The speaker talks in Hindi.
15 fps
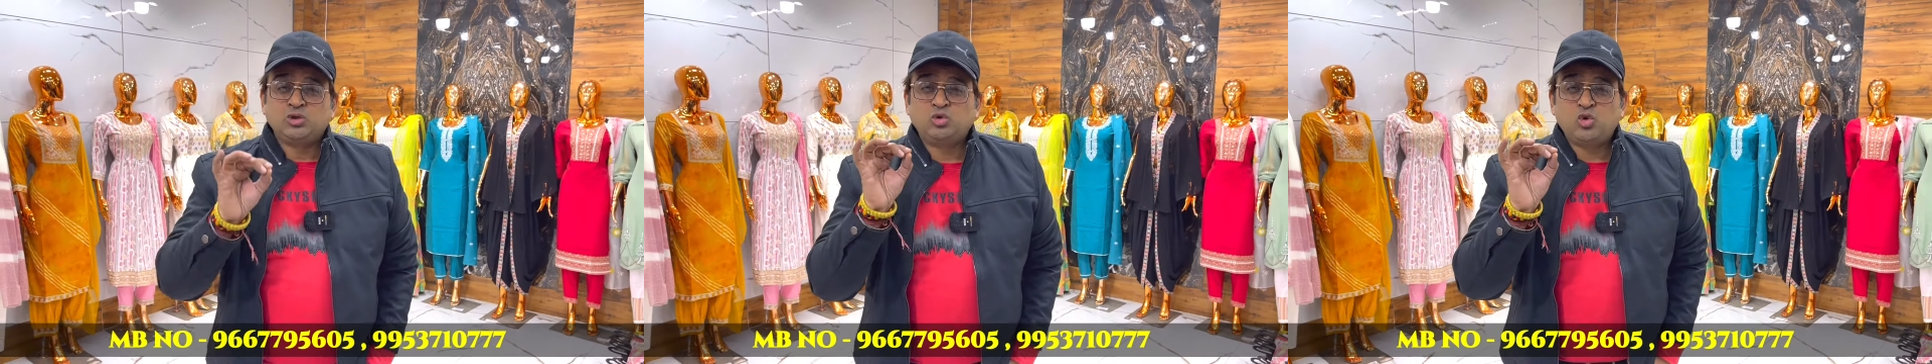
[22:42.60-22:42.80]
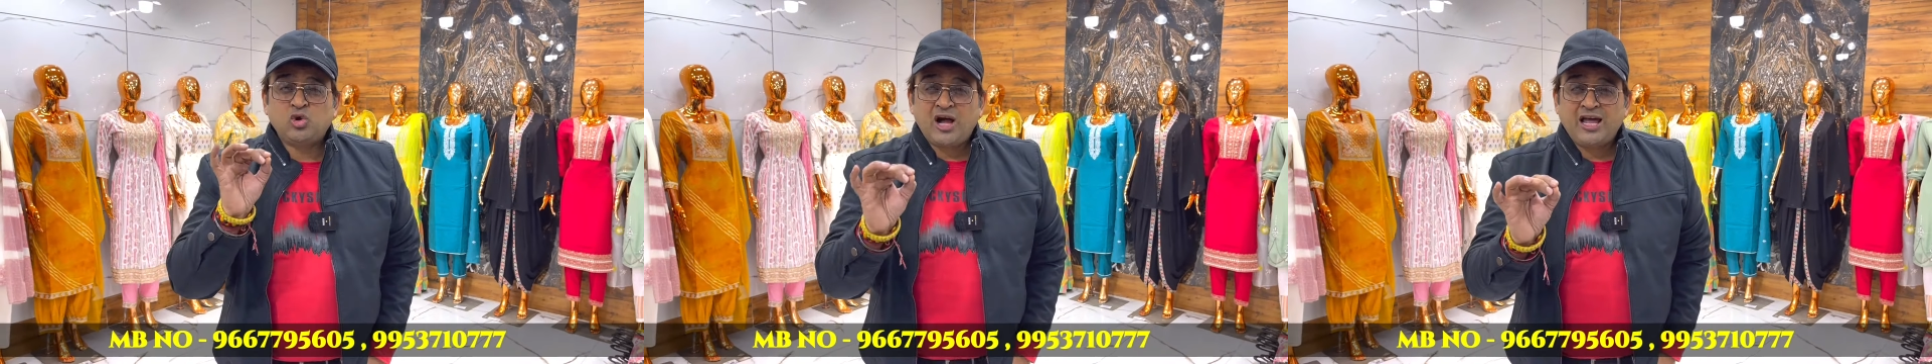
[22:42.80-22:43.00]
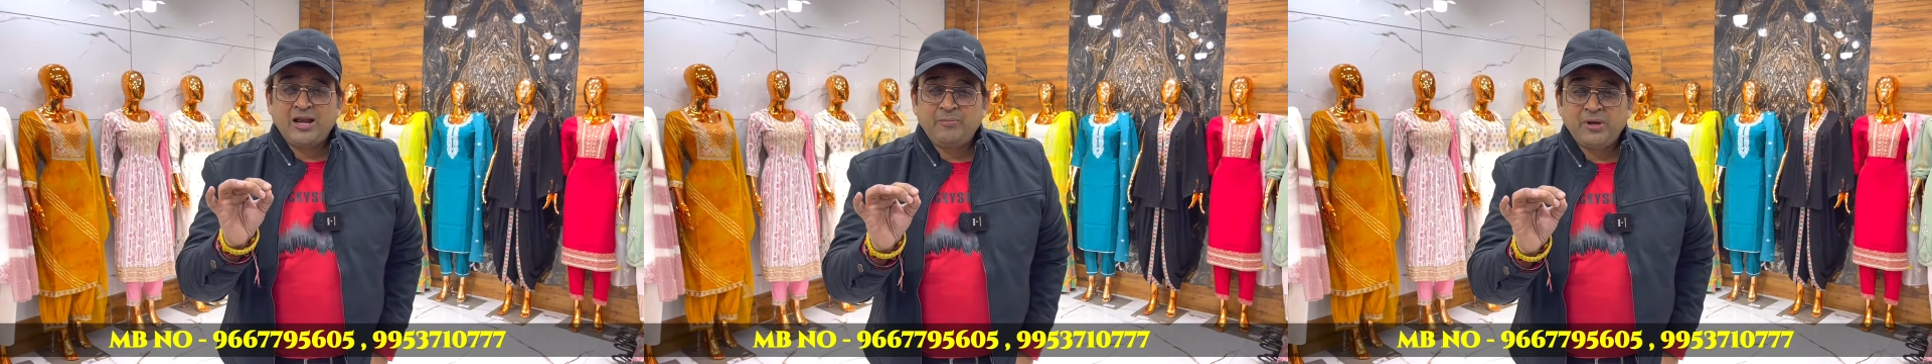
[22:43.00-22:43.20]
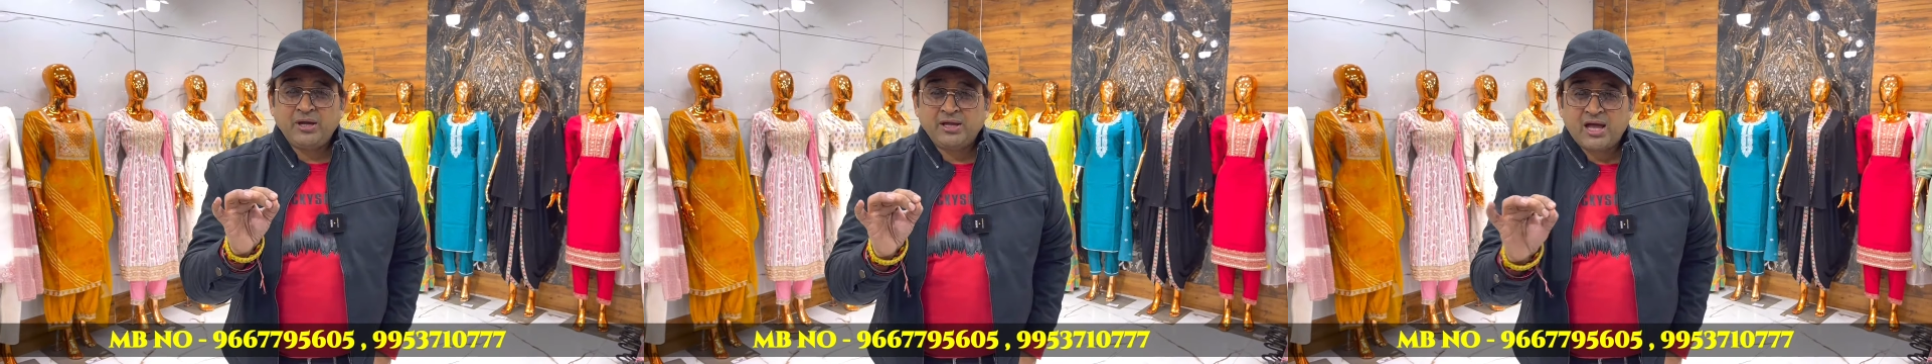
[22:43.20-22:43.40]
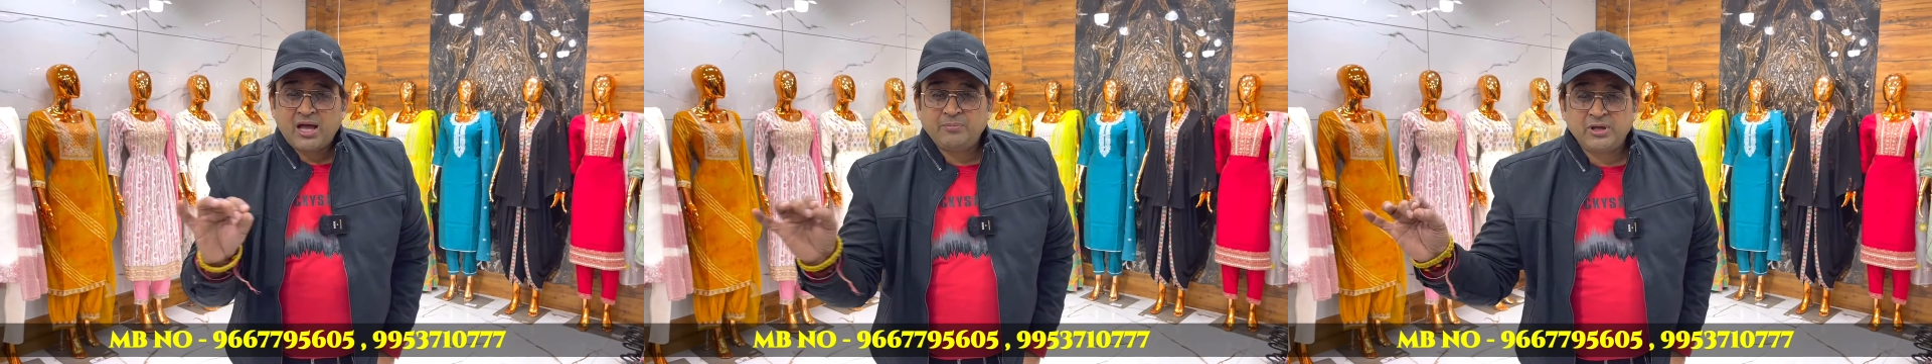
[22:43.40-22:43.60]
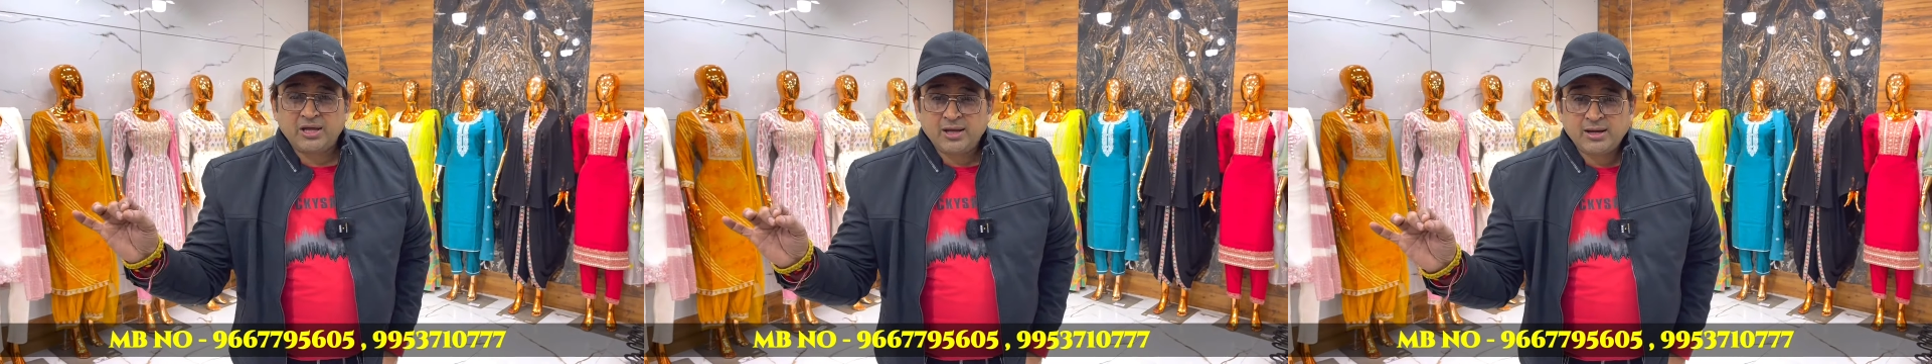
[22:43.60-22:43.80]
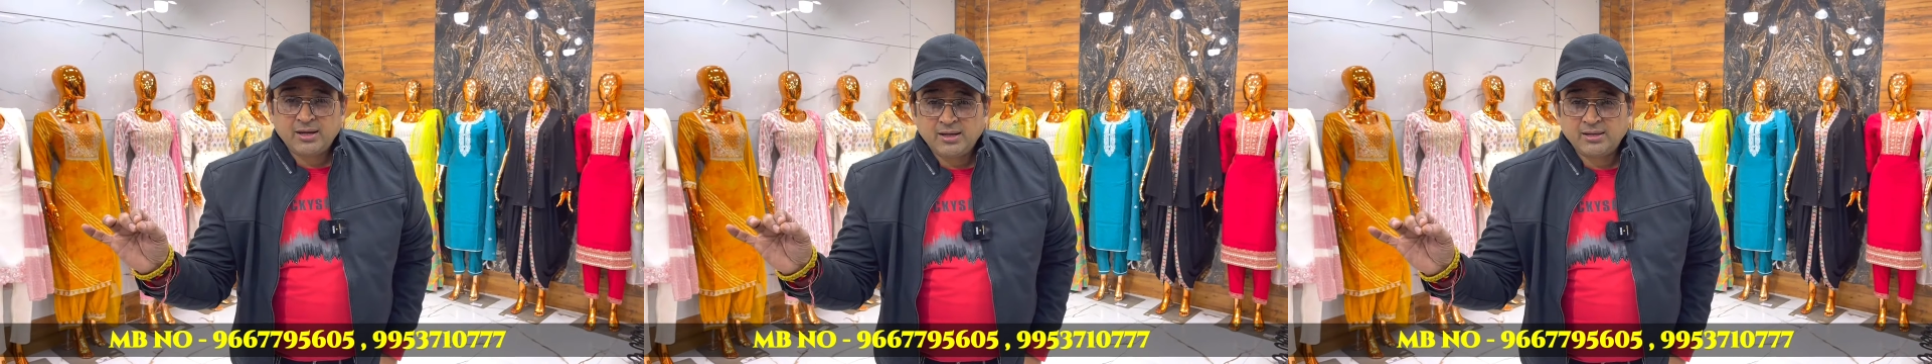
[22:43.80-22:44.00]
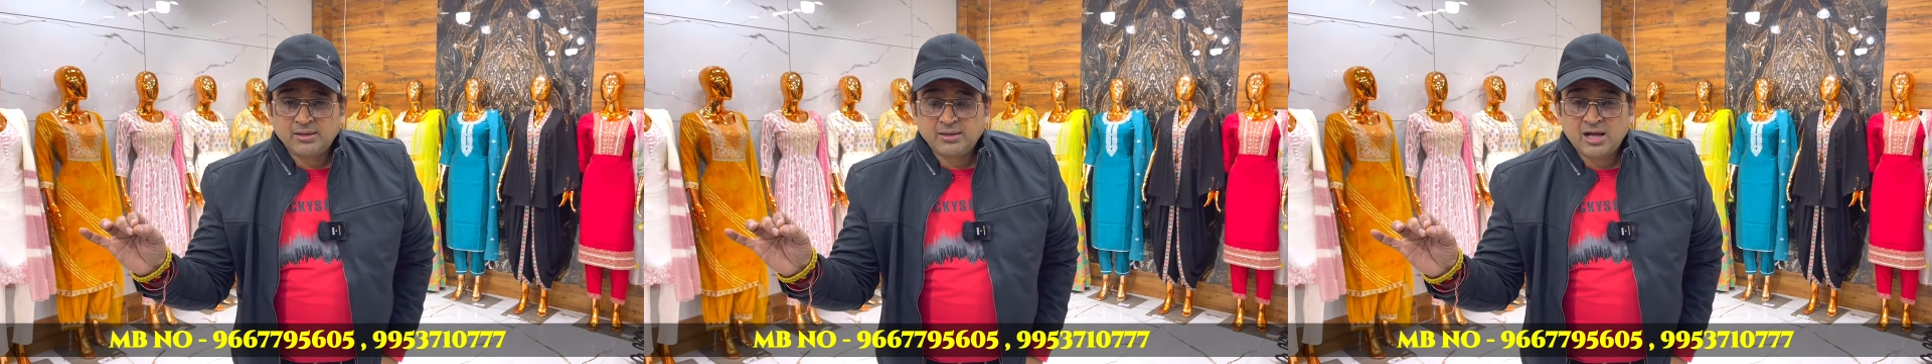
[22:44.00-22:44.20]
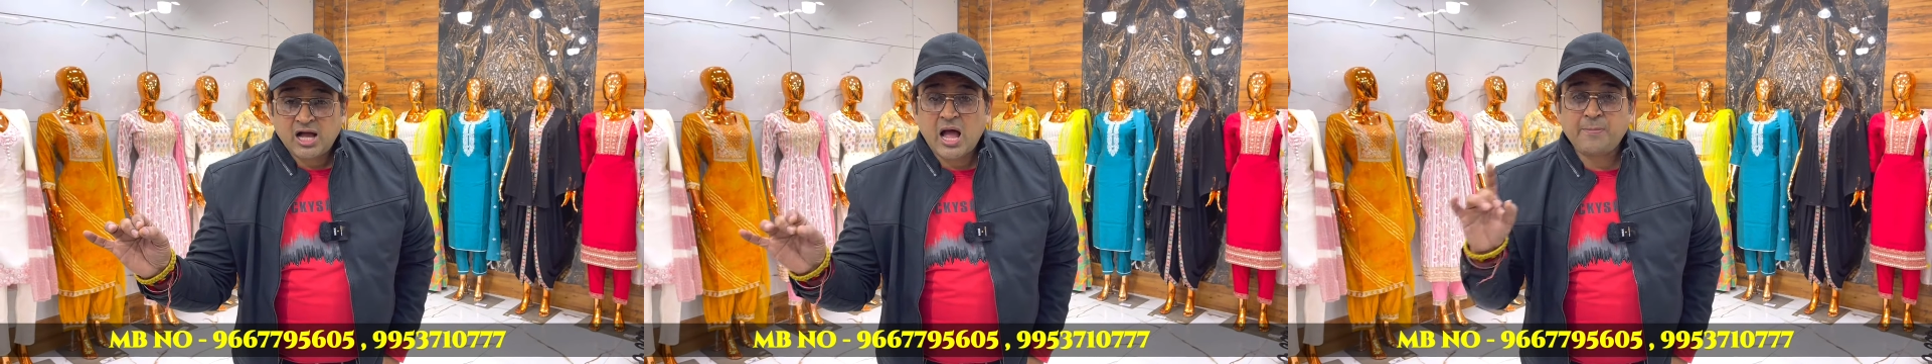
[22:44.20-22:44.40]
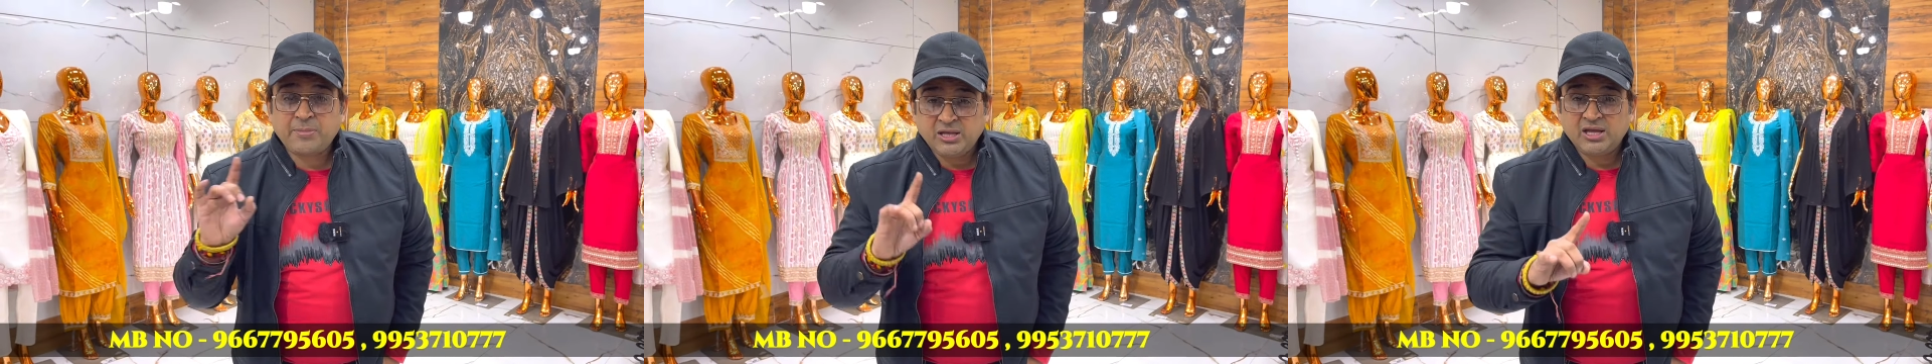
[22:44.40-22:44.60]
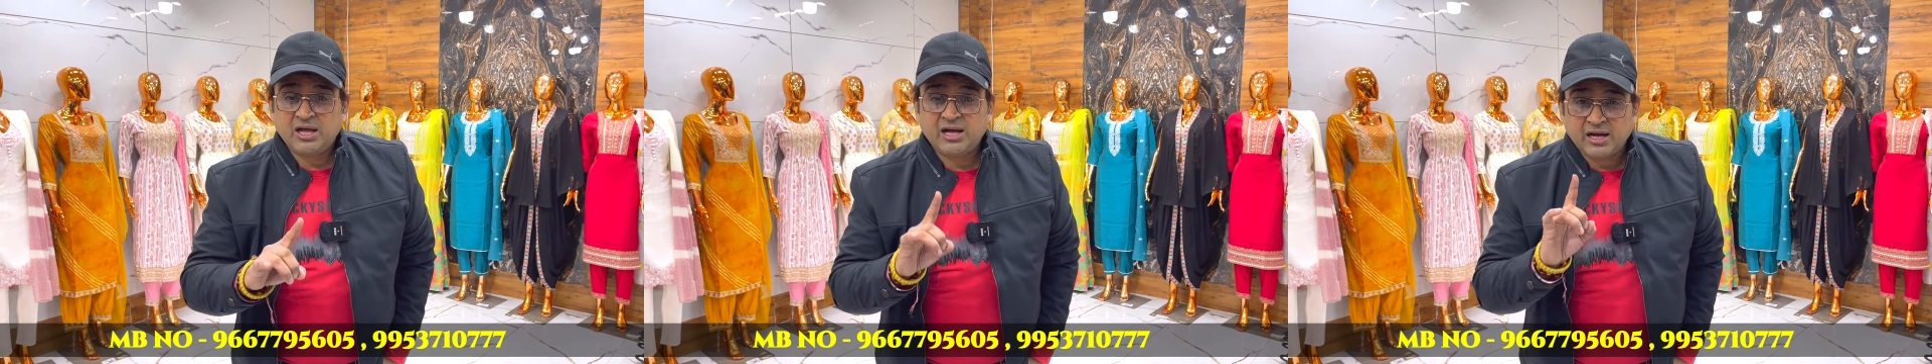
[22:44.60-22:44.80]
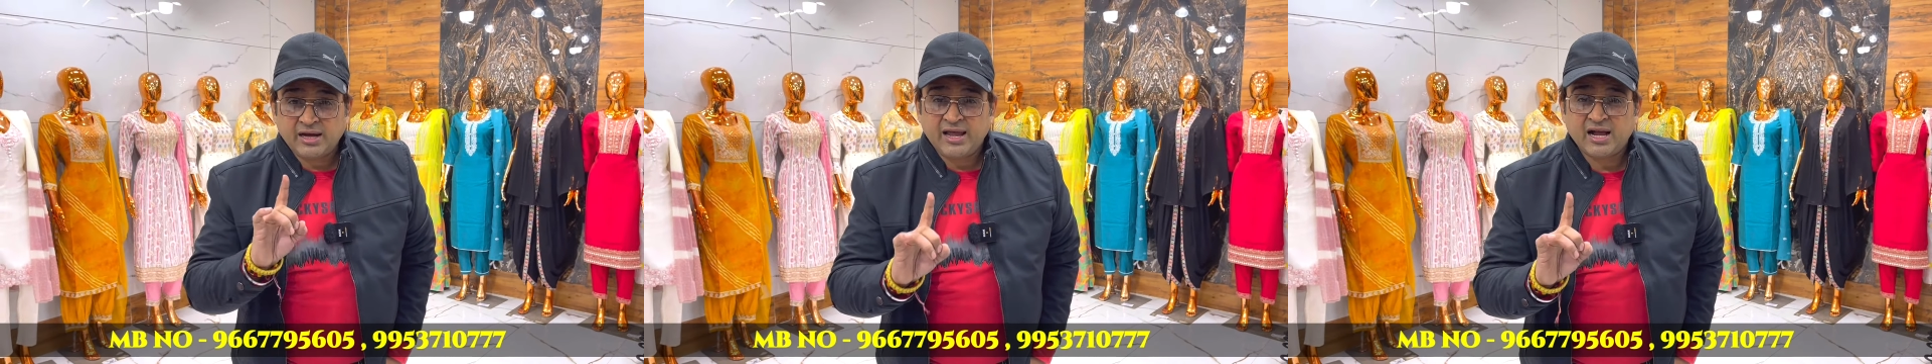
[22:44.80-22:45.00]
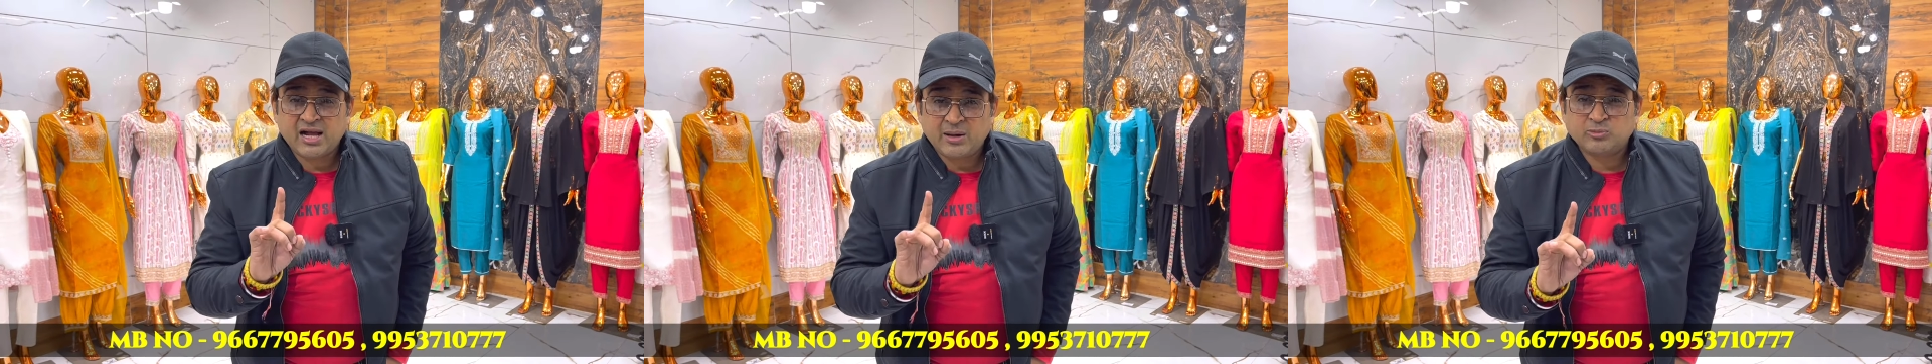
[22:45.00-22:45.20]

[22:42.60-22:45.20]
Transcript: दुकान पे क्या बिकेगा आपकी अगर नया